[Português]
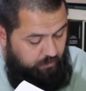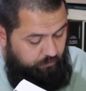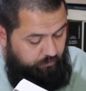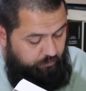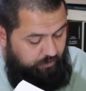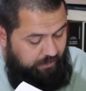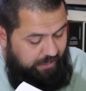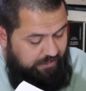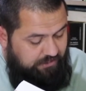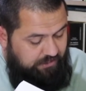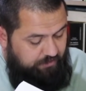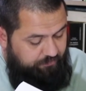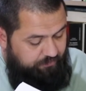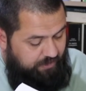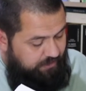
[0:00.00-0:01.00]
Foi
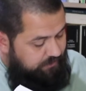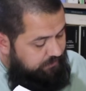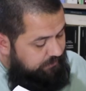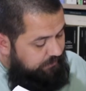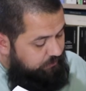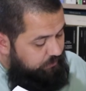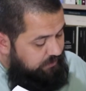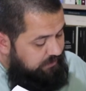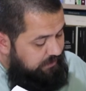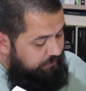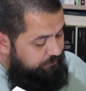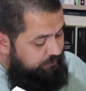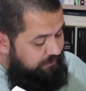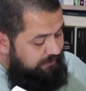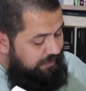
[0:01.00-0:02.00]
esta fase da nossa
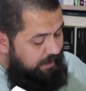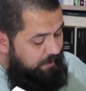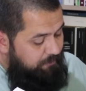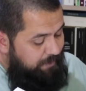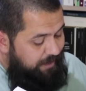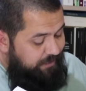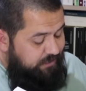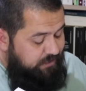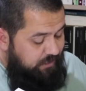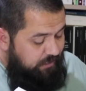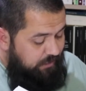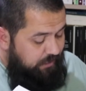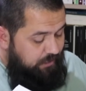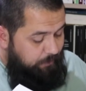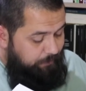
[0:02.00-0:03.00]
vida a mais
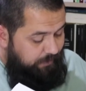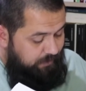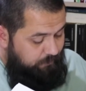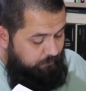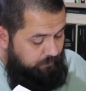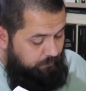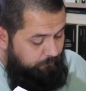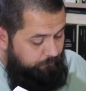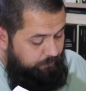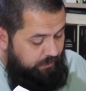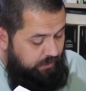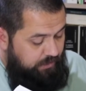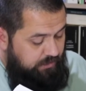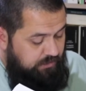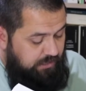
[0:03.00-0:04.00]
serena para mim.
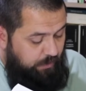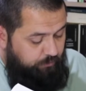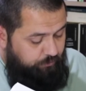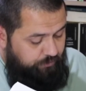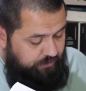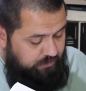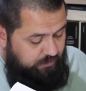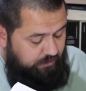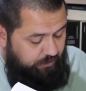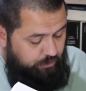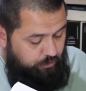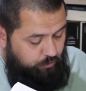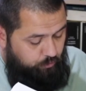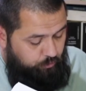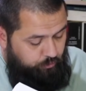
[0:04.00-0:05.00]
Salvo um
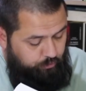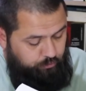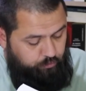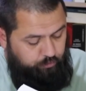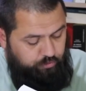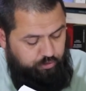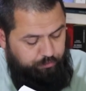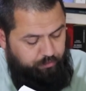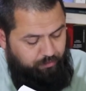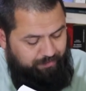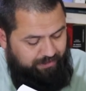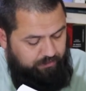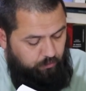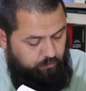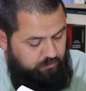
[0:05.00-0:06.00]
incidente curto, um
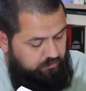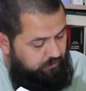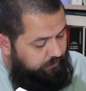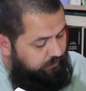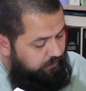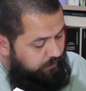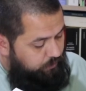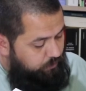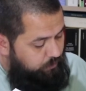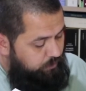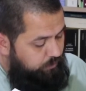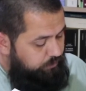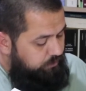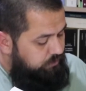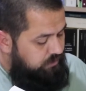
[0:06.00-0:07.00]
diplomata austríaco
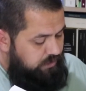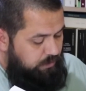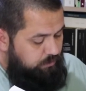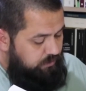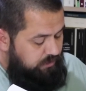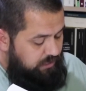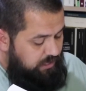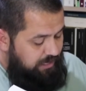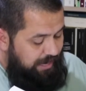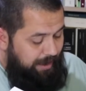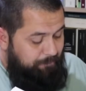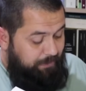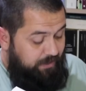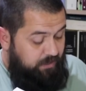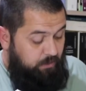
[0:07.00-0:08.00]
ou não sei o que,
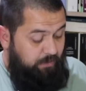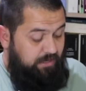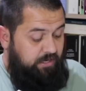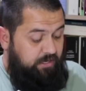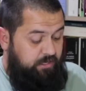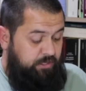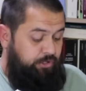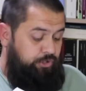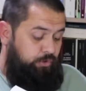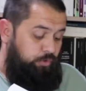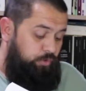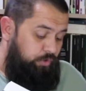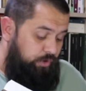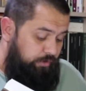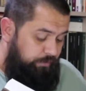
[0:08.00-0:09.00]
rapagão elegante,
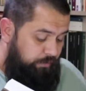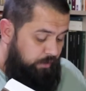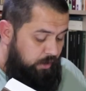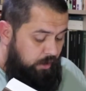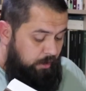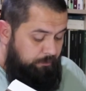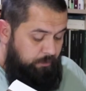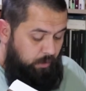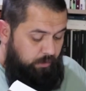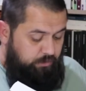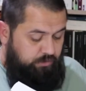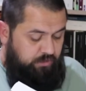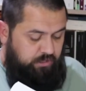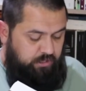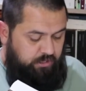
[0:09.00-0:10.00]
ruivo,
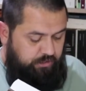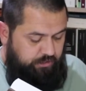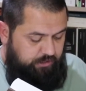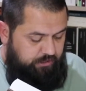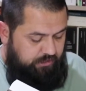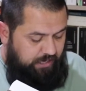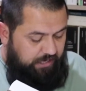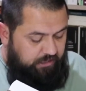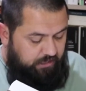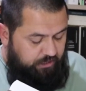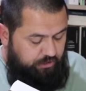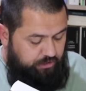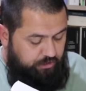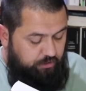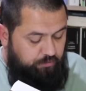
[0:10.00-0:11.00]
olhos grandes e
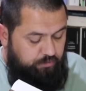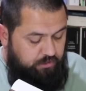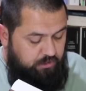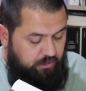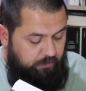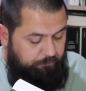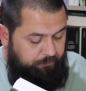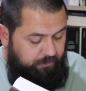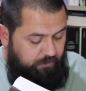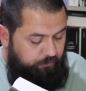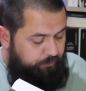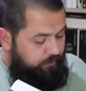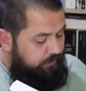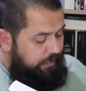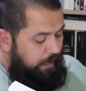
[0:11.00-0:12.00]
atrativos, e
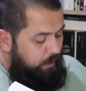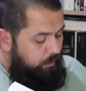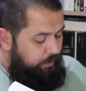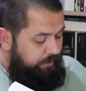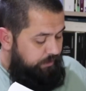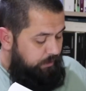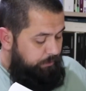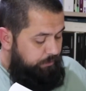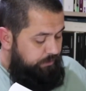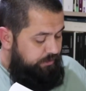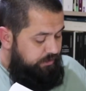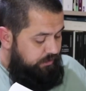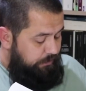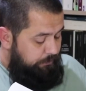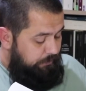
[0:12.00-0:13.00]
fidalgo ainda por
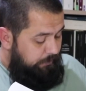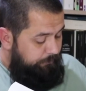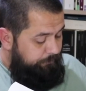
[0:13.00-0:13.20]
cima.